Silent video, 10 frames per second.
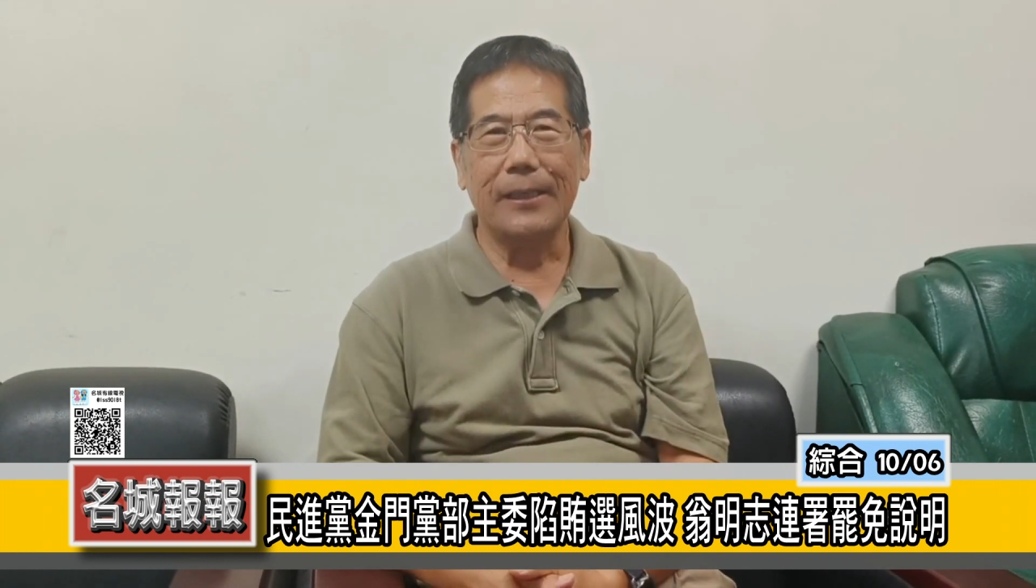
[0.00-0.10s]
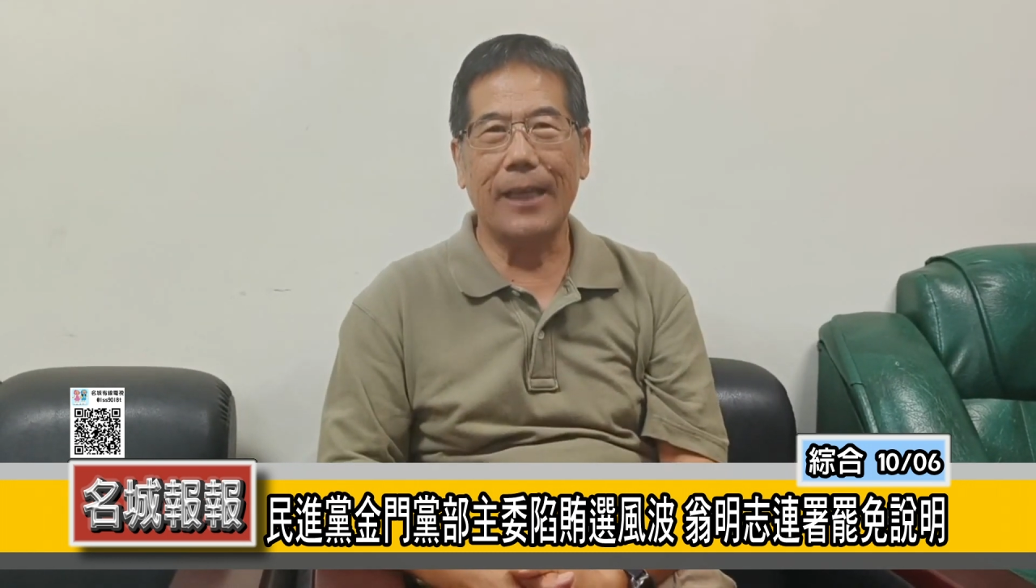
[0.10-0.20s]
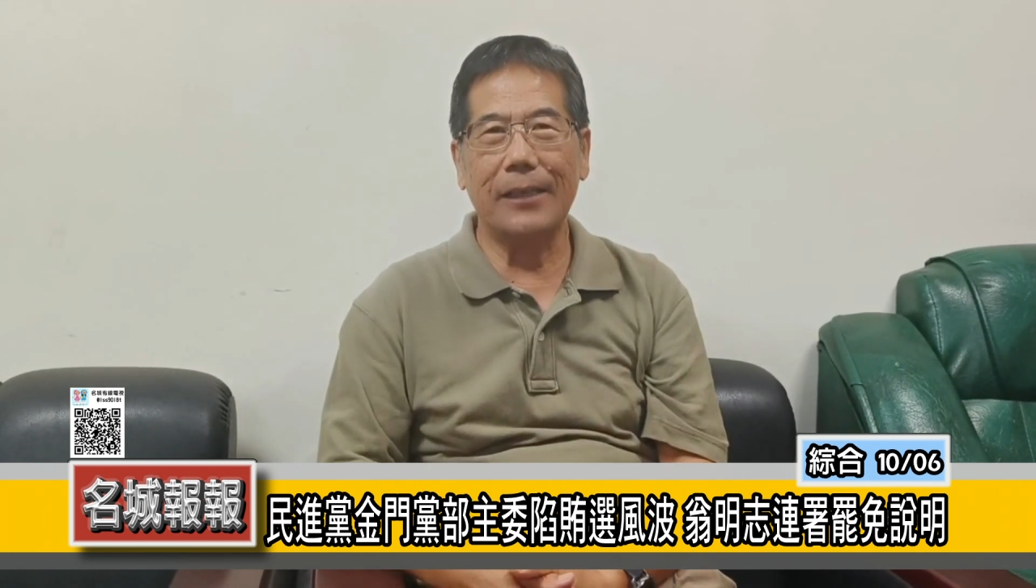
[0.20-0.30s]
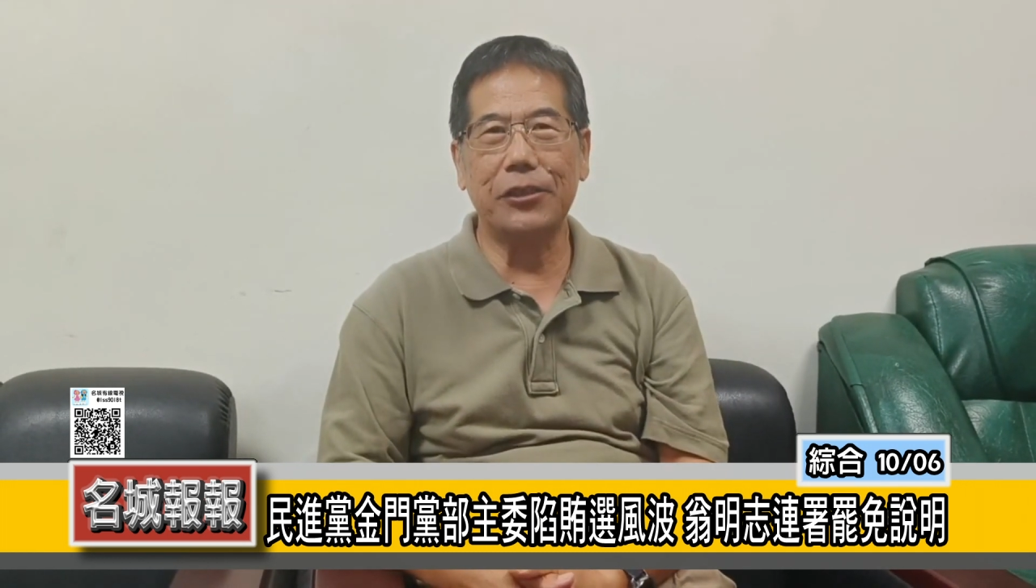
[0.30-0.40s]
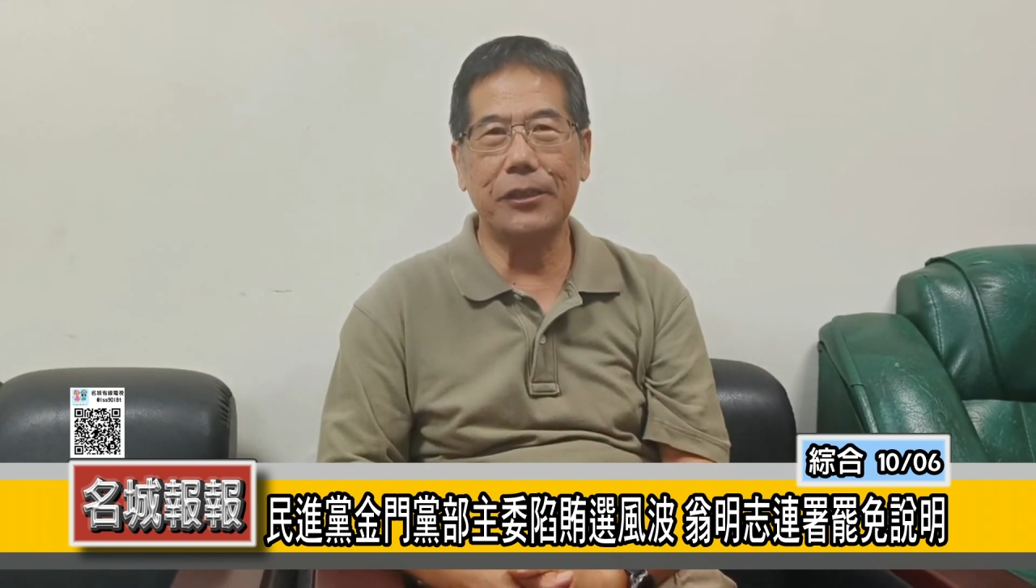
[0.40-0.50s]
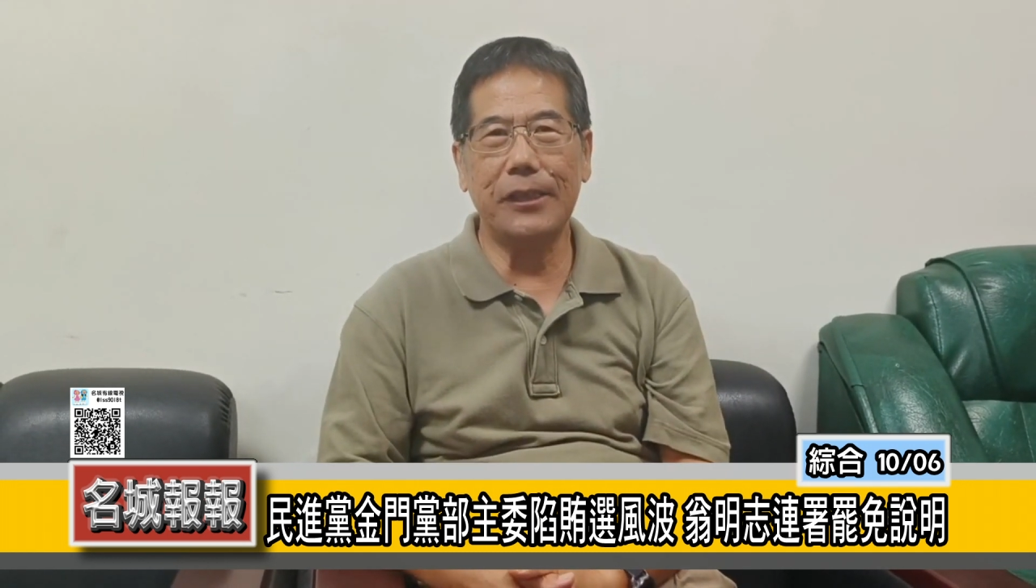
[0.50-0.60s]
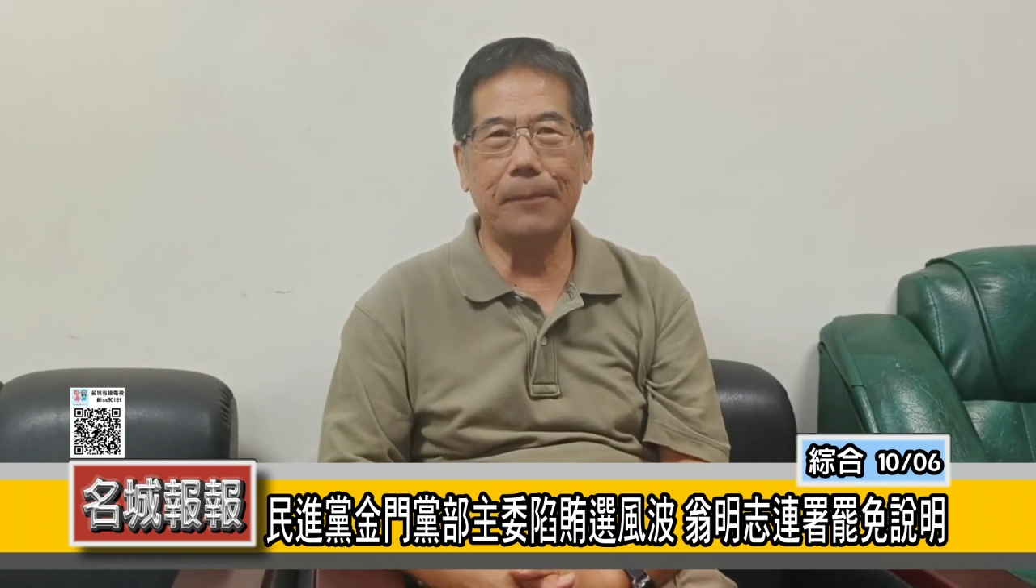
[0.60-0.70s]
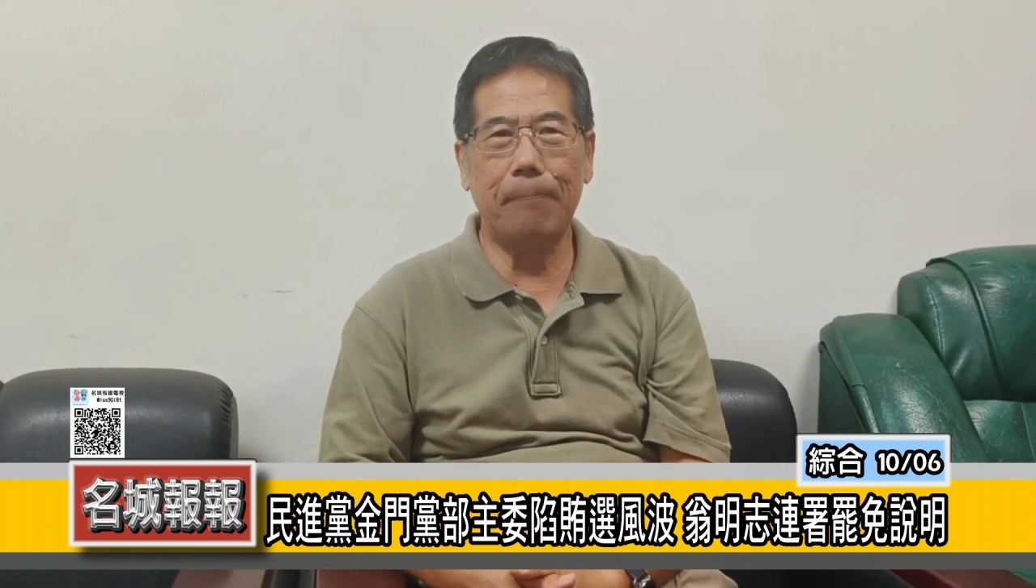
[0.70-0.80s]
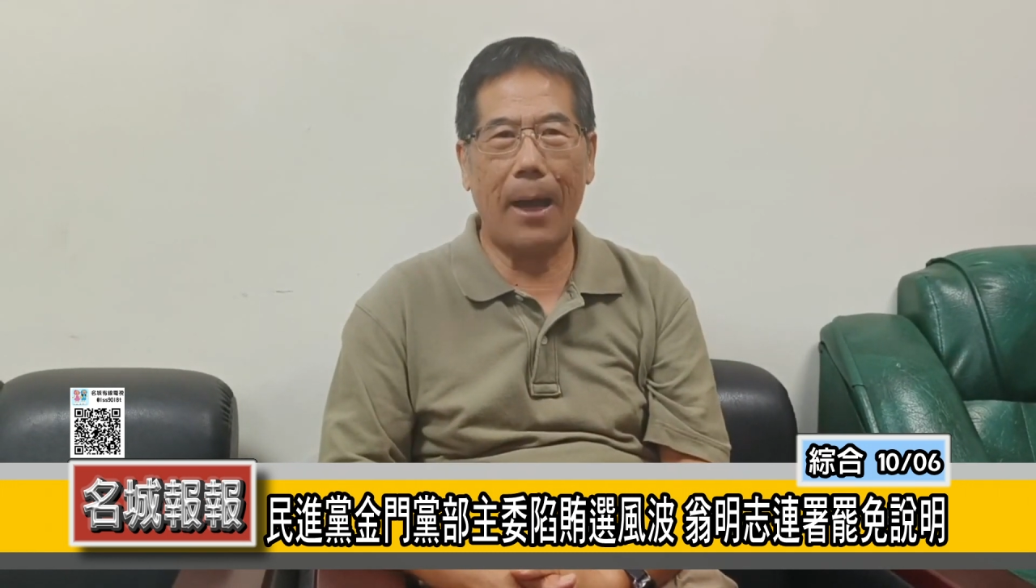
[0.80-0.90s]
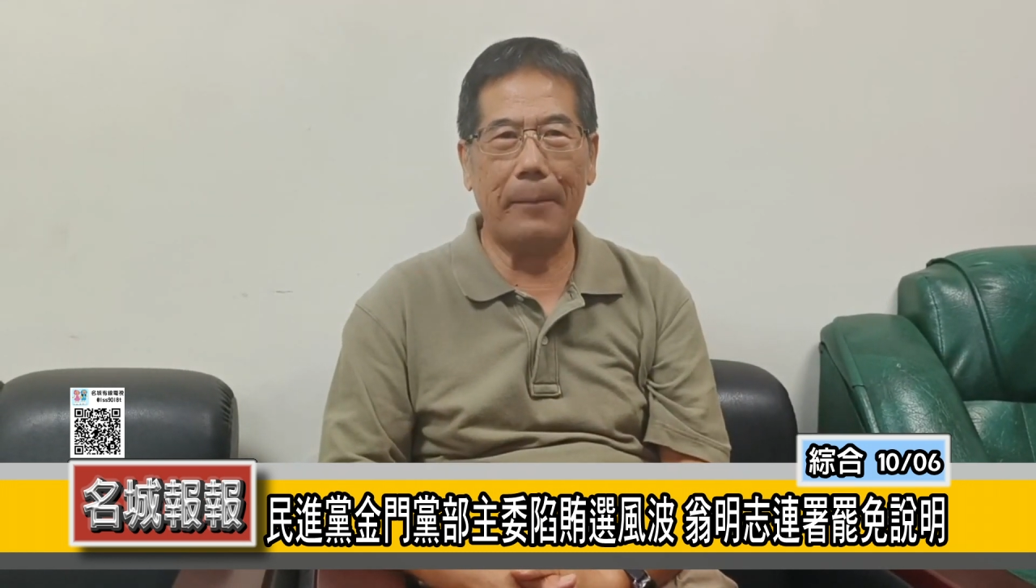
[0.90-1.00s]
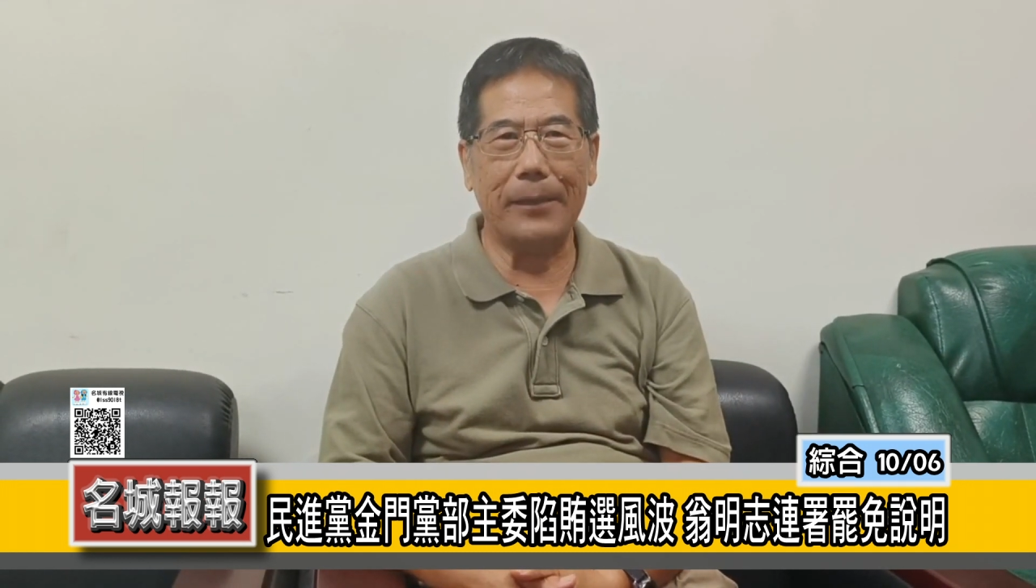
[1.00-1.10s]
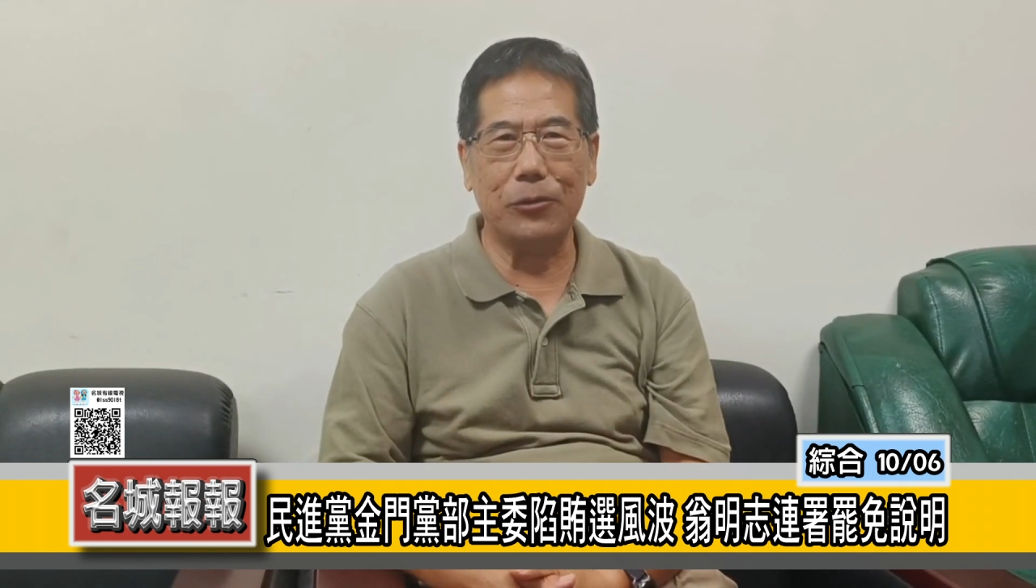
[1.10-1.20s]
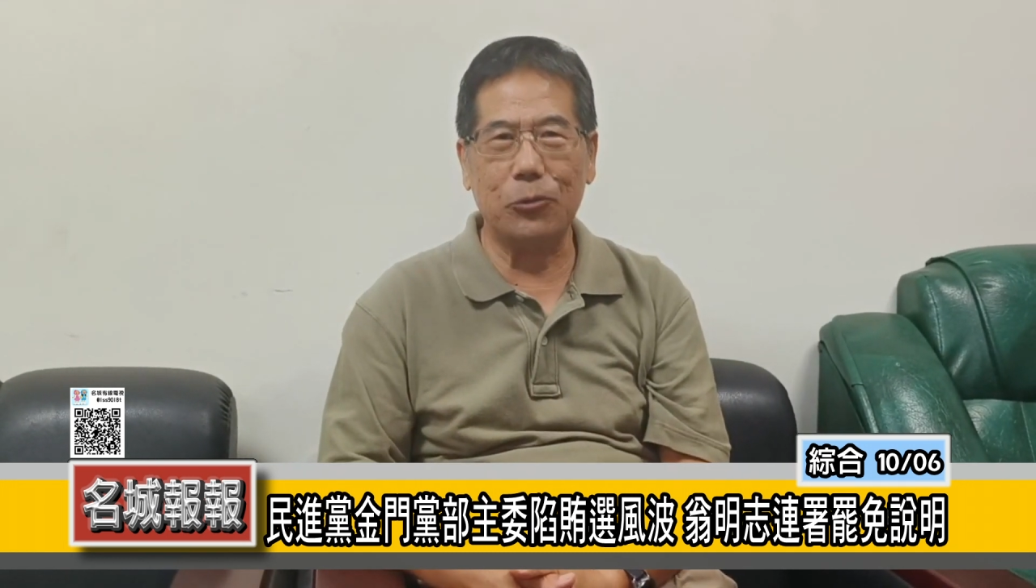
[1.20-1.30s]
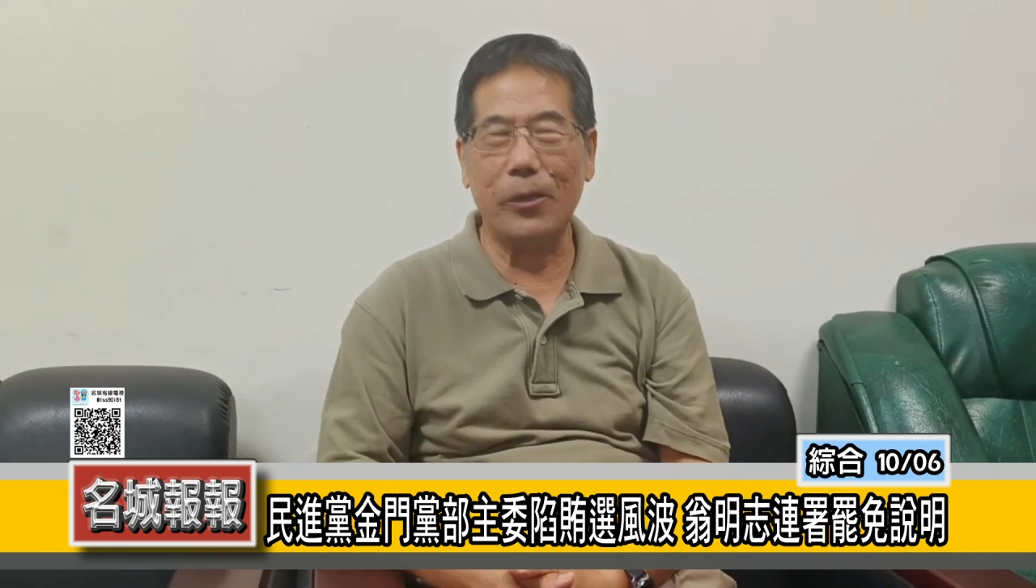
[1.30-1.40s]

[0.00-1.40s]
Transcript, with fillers: 那至于罢免主